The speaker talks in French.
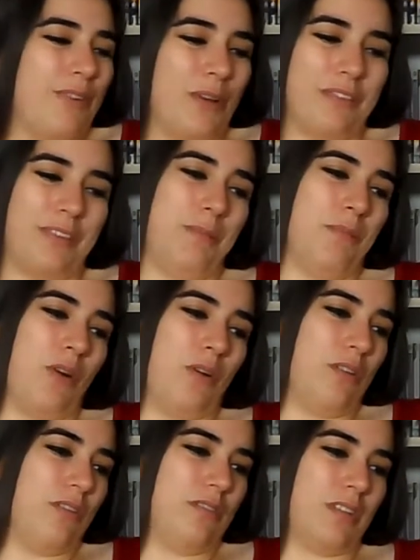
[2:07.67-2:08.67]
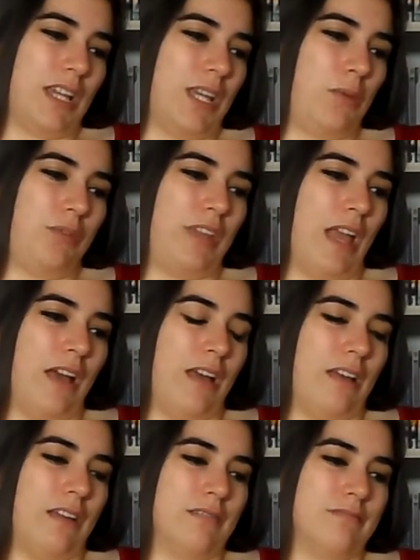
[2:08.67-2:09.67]
forcément réussi
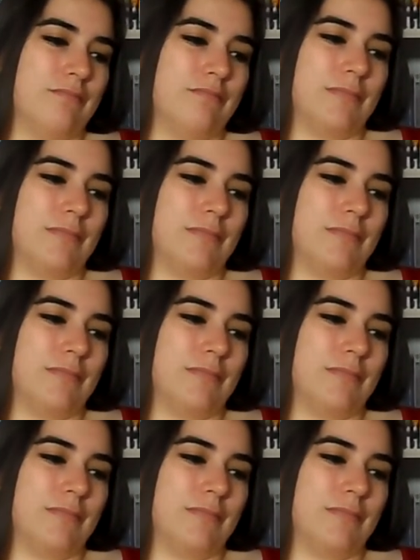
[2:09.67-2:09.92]
à,